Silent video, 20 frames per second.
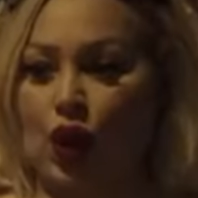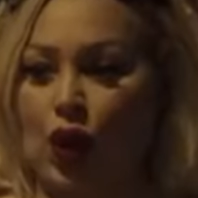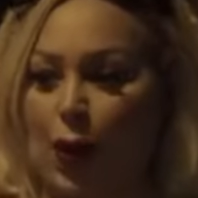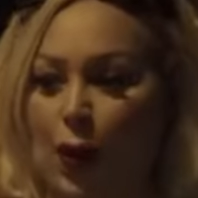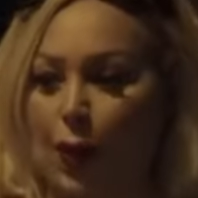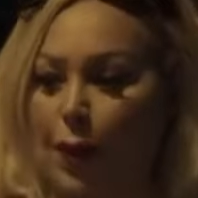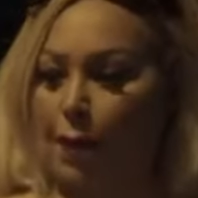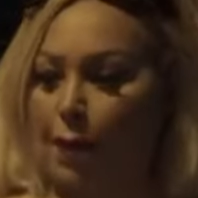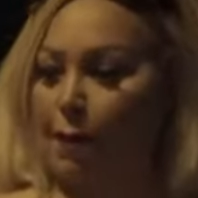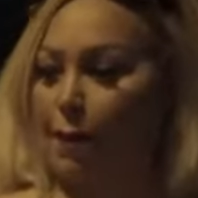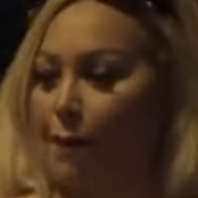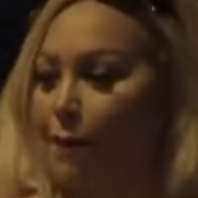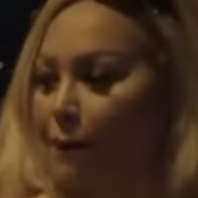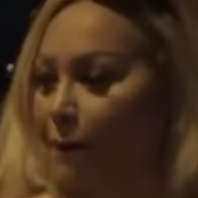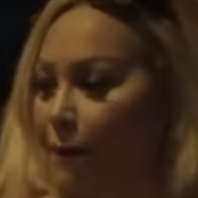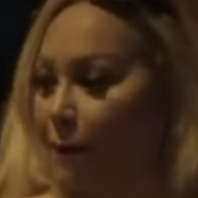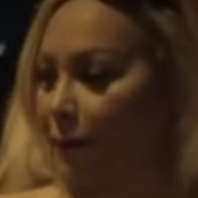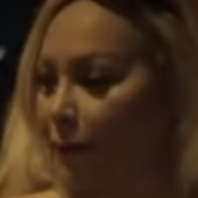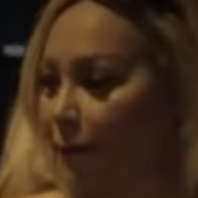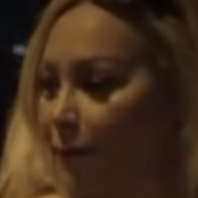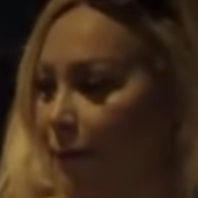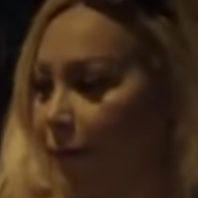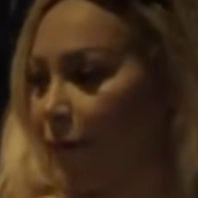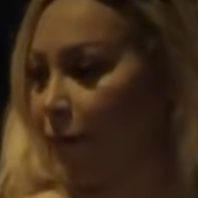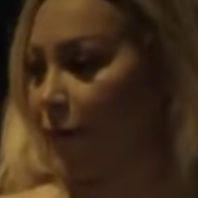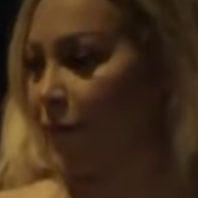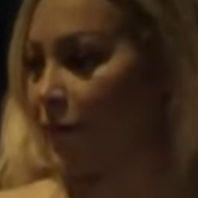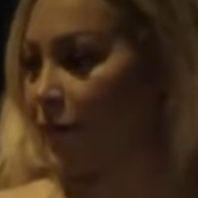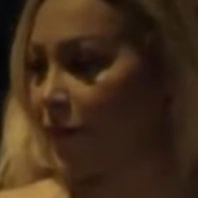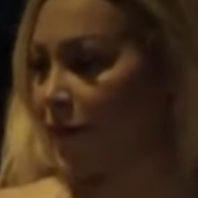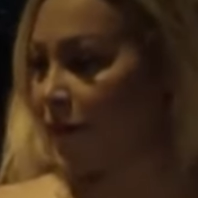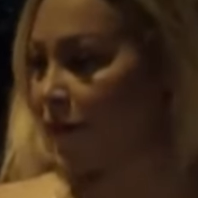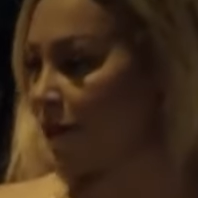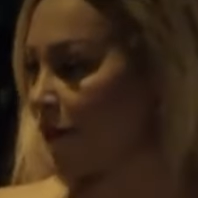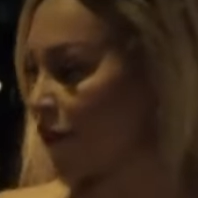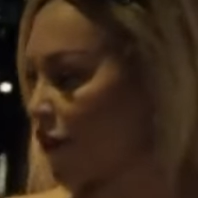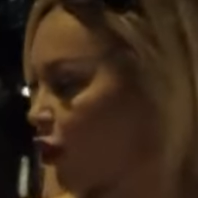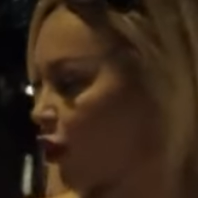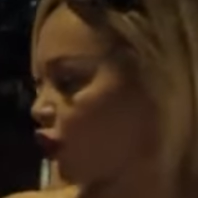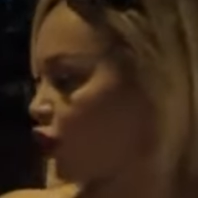que le conté que planeo la boda de mis
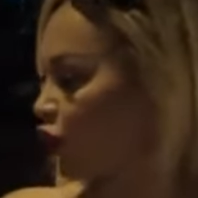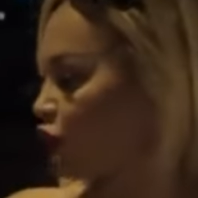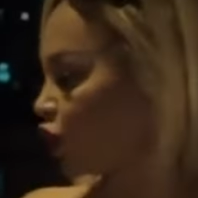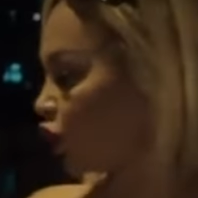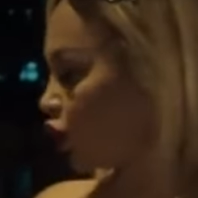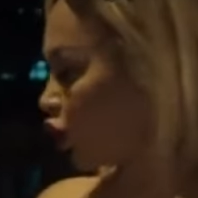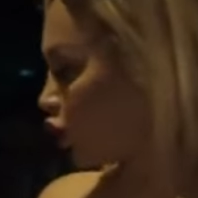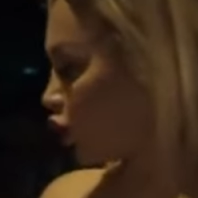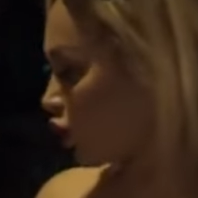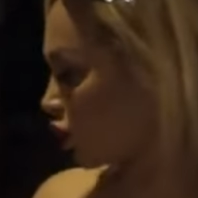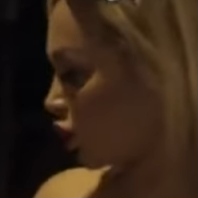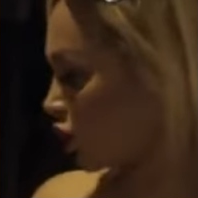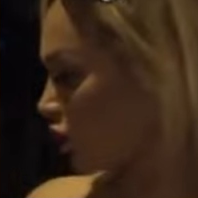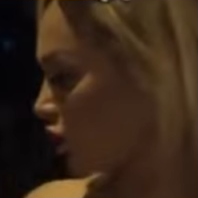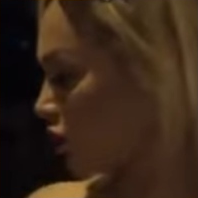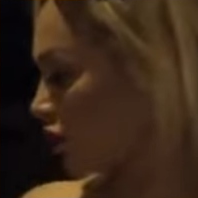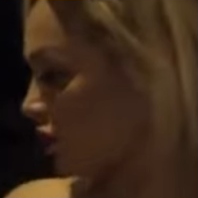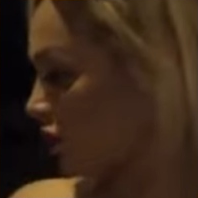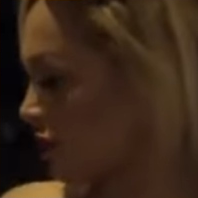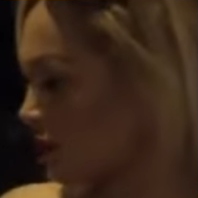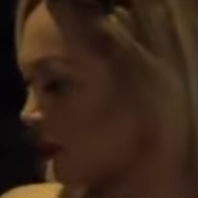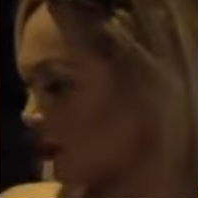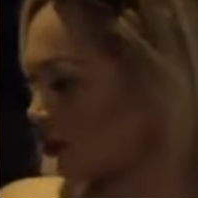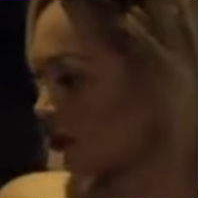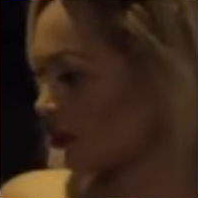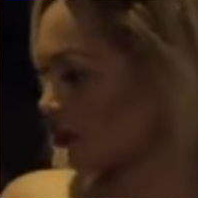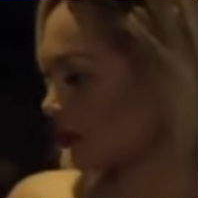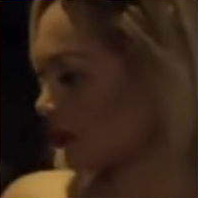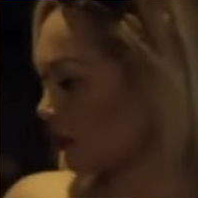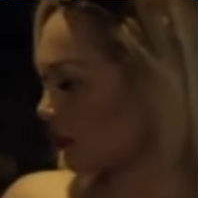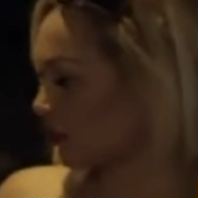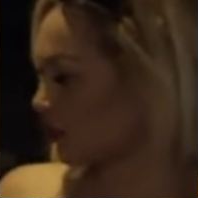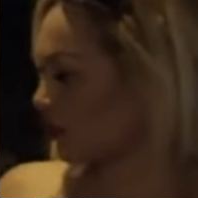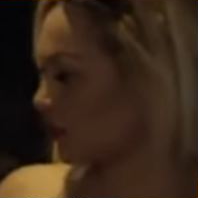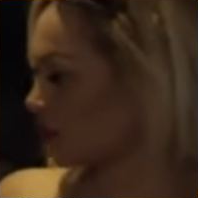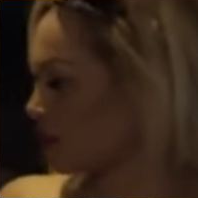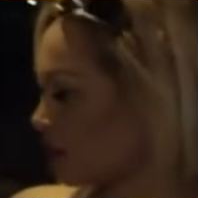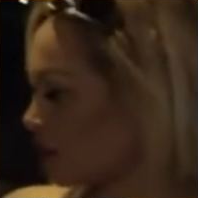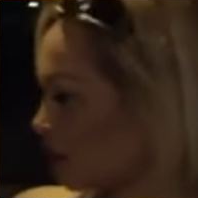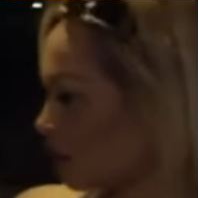sueños, Darcy ha estado
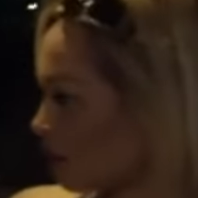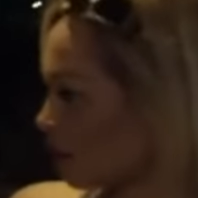teniendo una